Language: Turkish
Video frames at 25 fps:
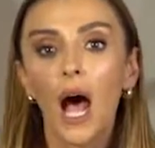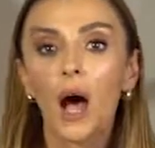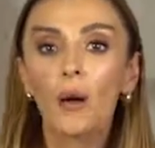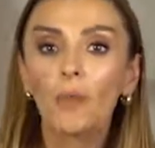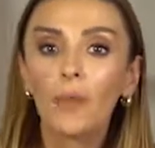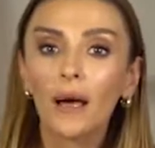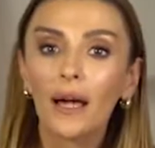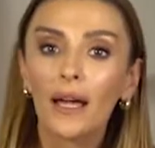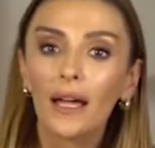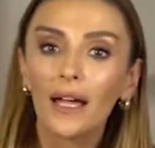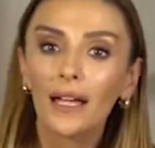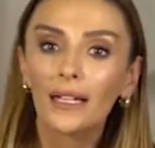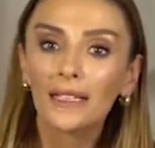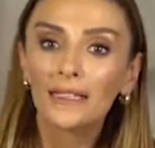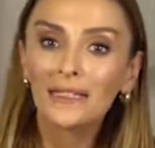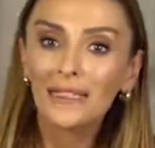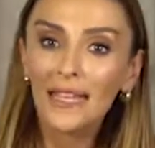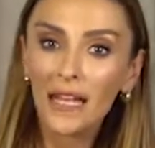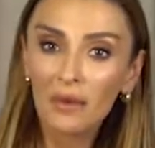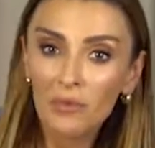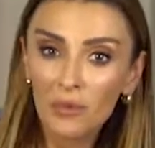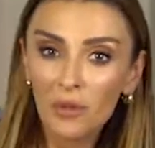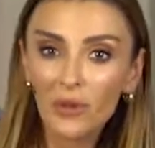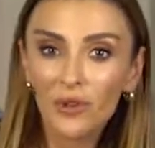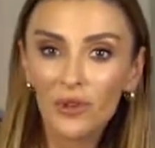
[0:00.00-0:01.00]
Ama
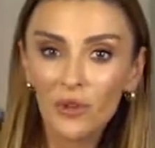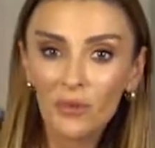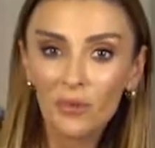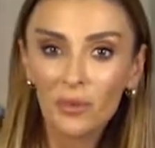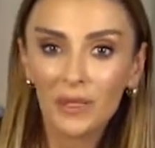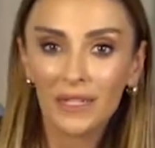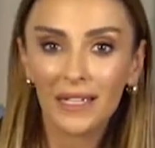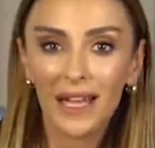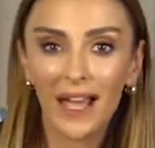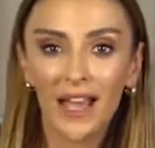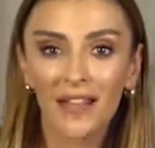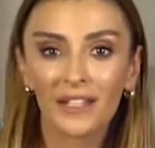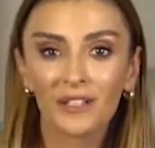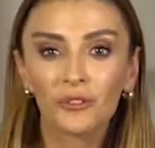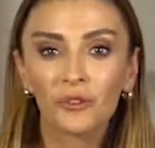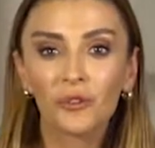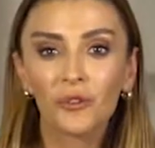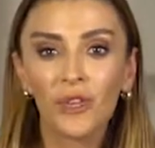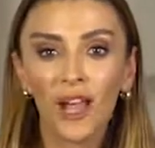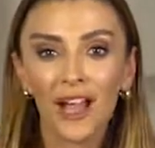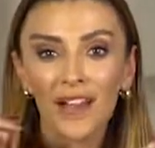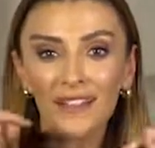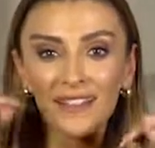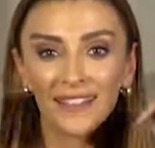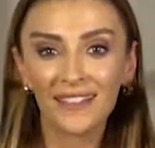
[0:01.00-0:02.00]
demiyorum ki yani
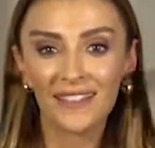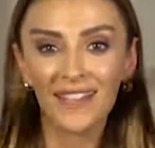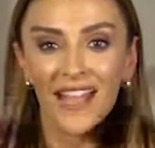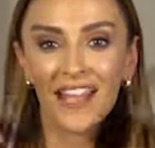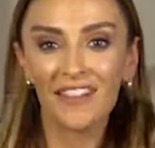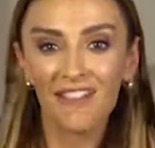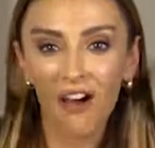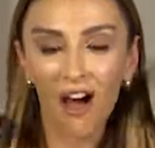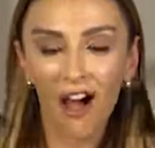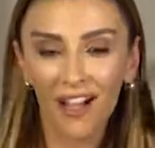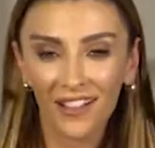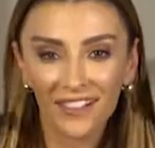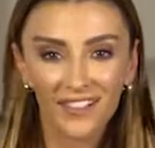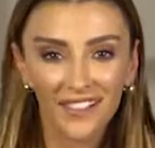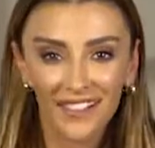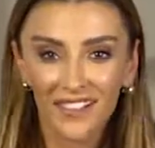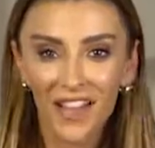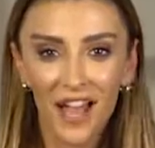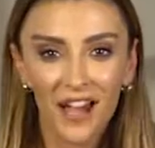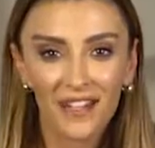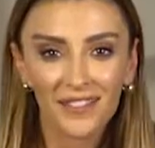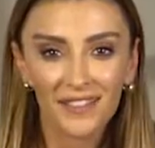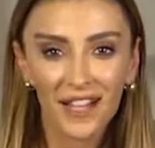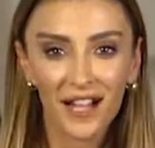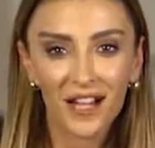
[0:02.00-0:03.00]
kulağına dev
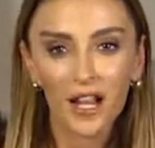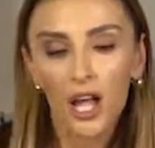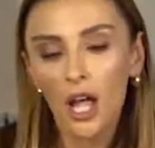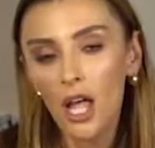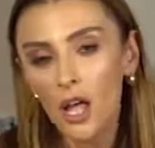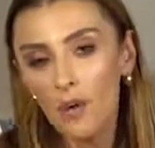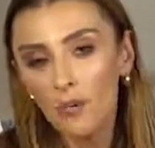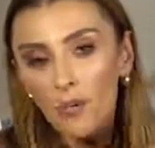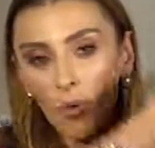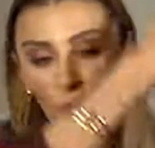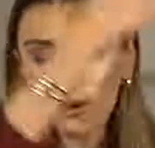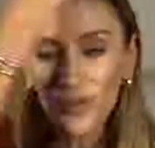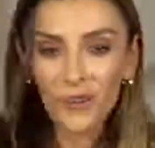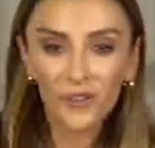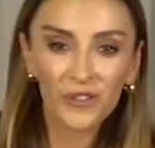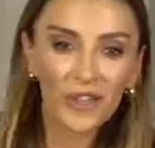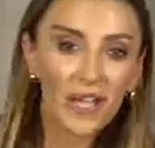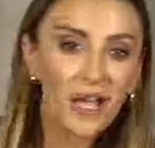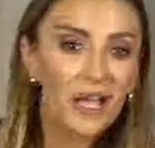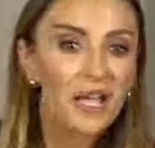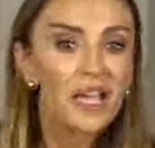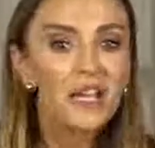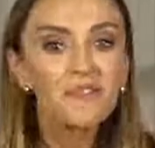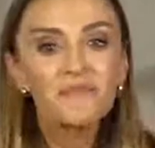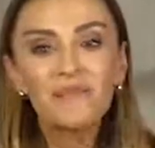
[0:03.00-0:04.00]
halkalar tak,
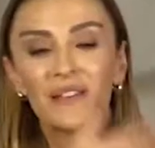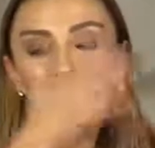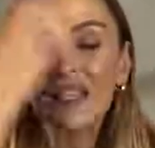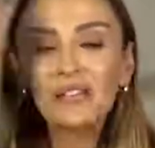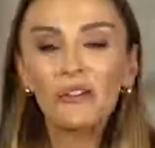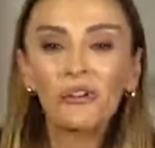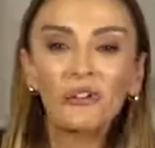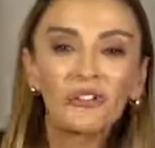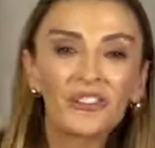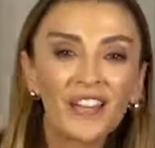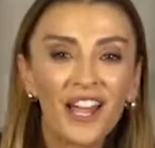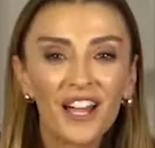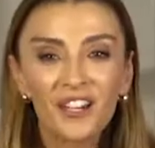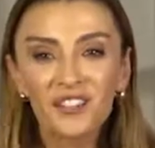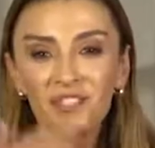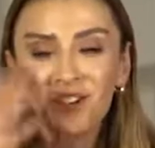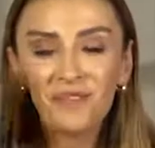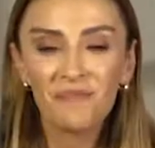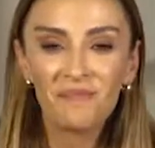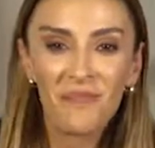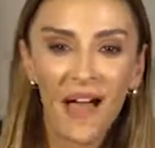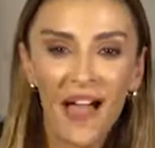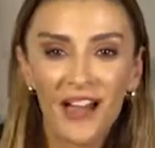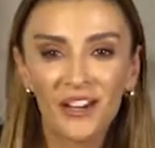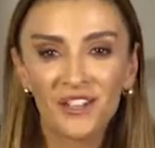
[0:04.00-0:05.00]
boynuna
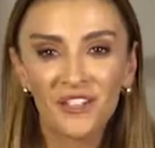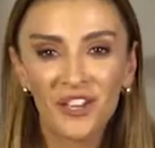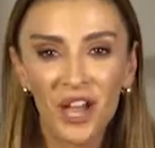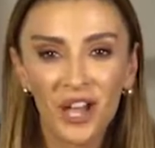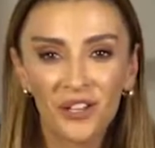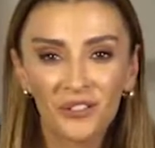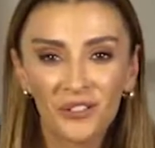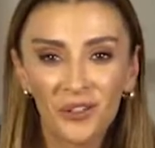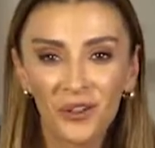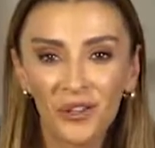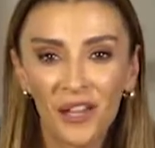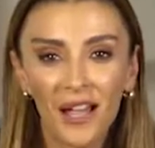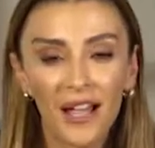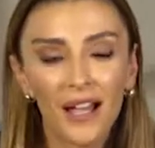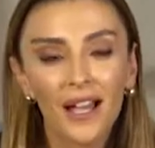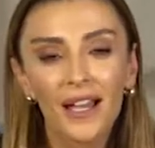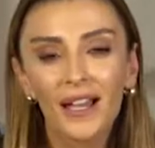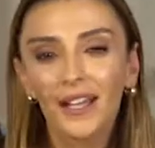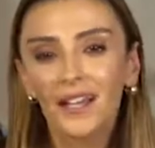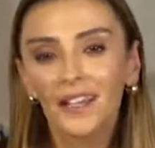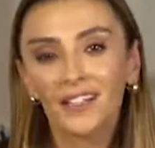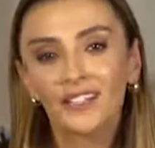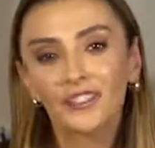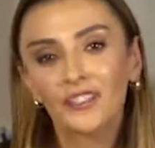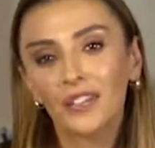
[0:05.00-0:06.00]
milyonlarca mercan dola,
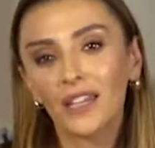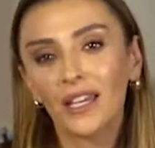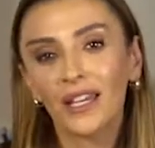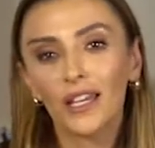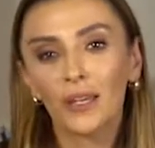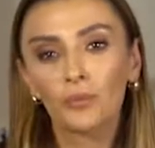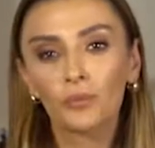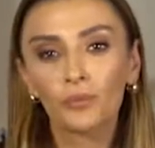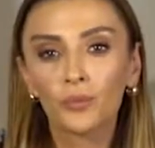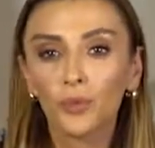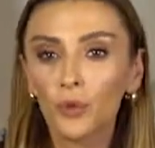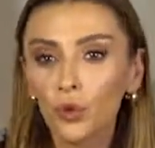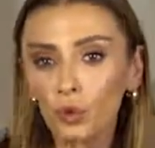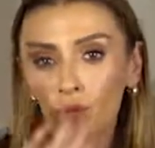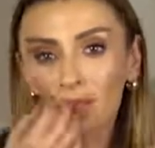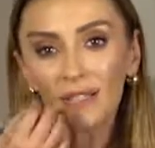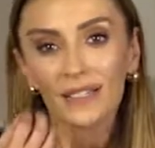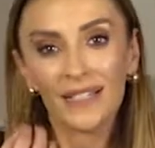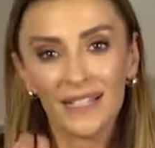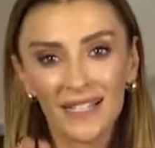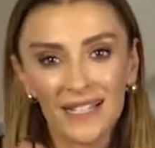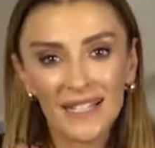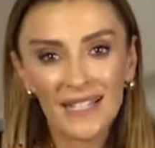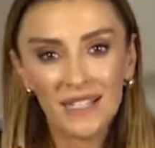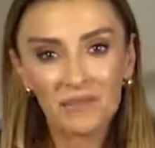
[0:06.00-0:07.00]
işte
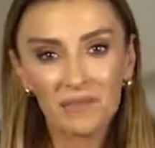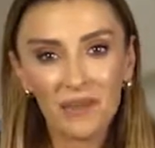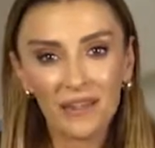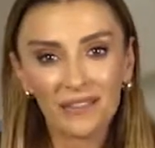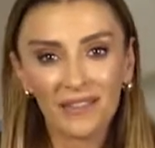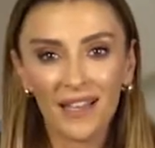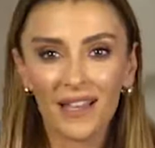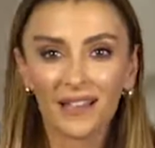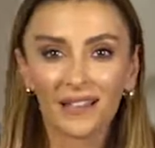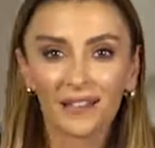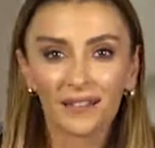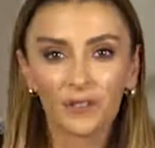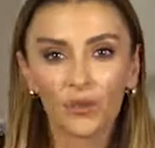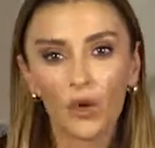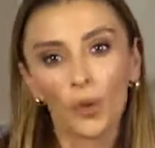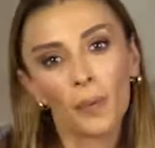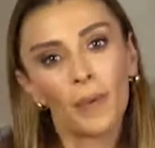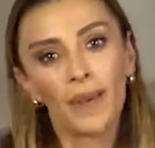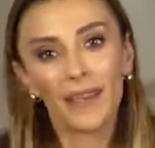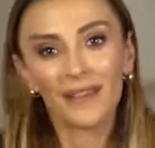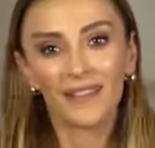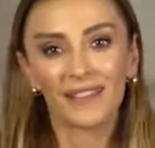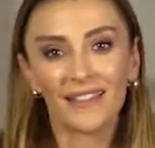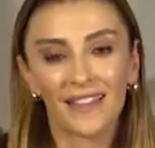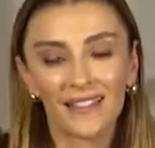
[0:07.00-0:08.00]
burnuna da hızma tak,
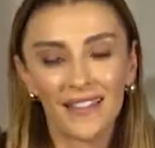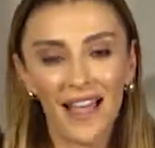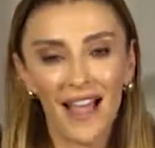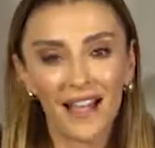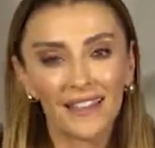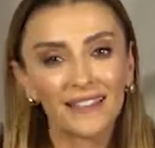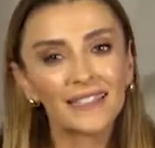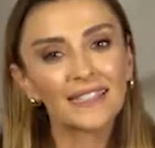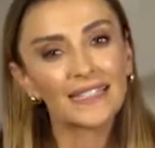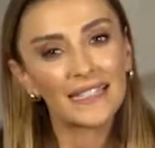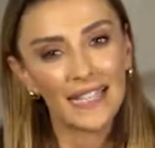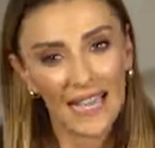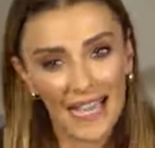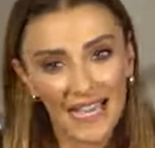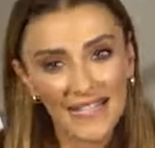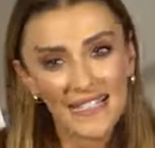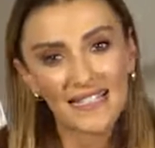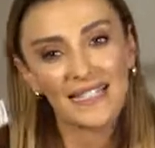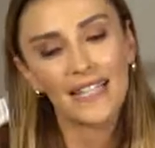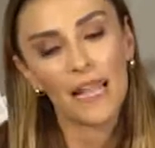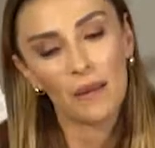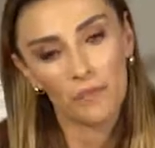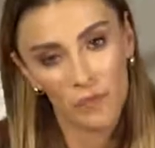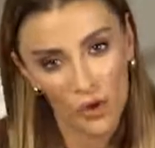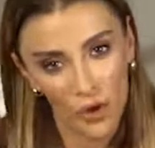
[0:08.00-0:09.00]
göbeğini de deldir,
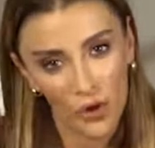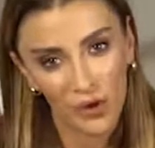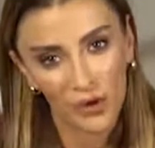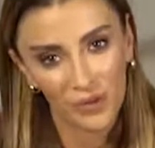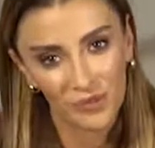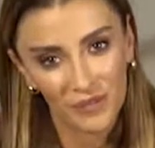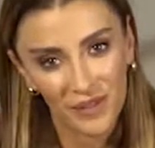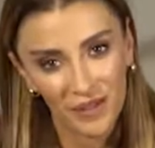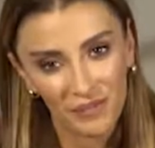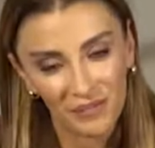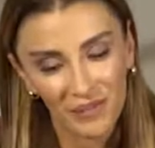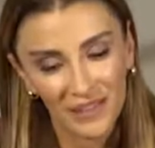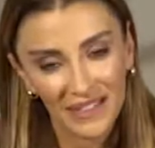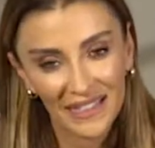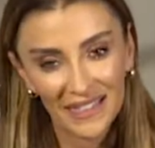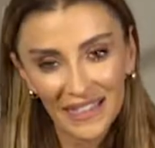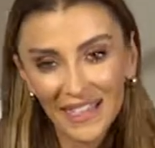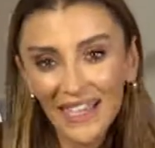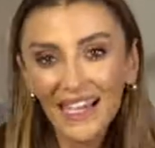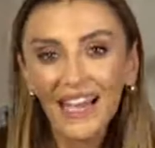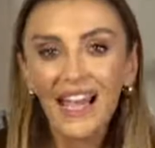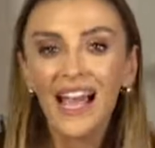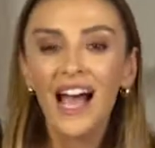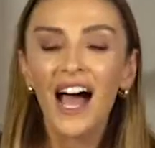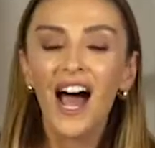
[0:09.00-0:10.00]
gez demiyorum tabii
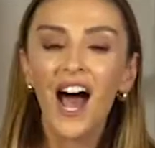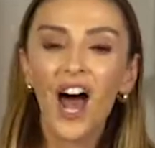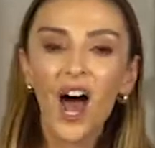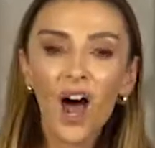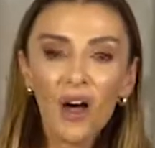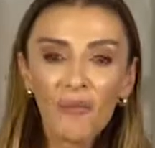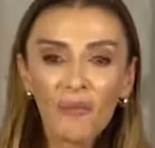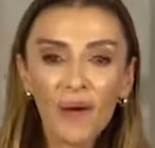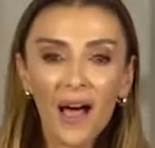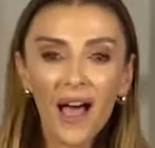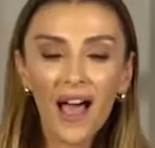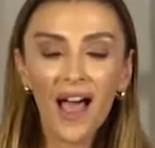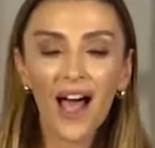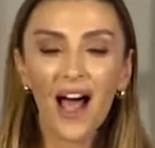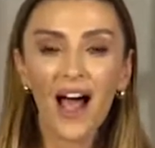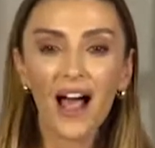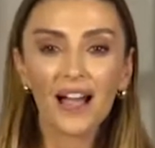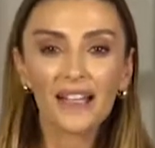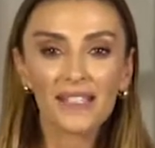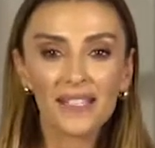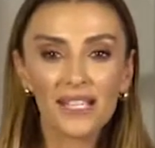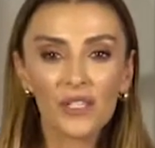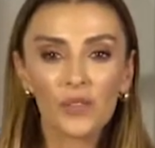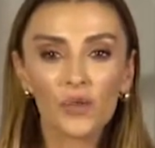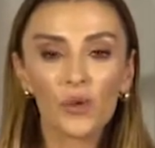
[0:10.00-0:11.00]
ki. Ama
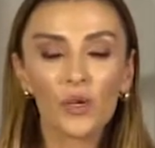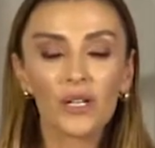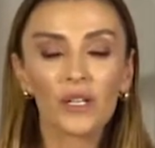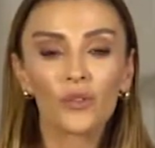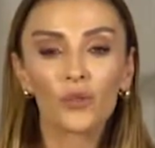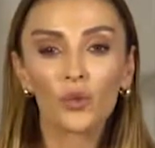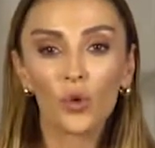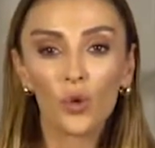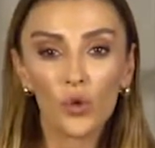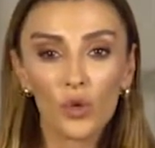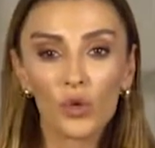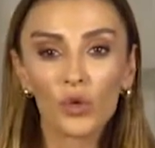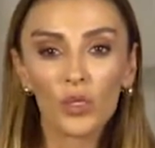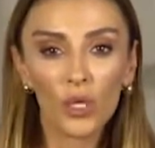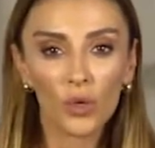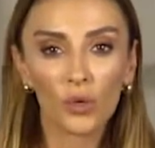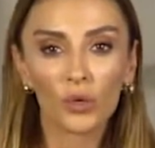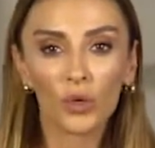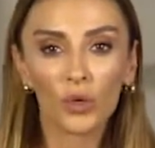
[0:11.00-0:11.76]
aksesuarı dozunda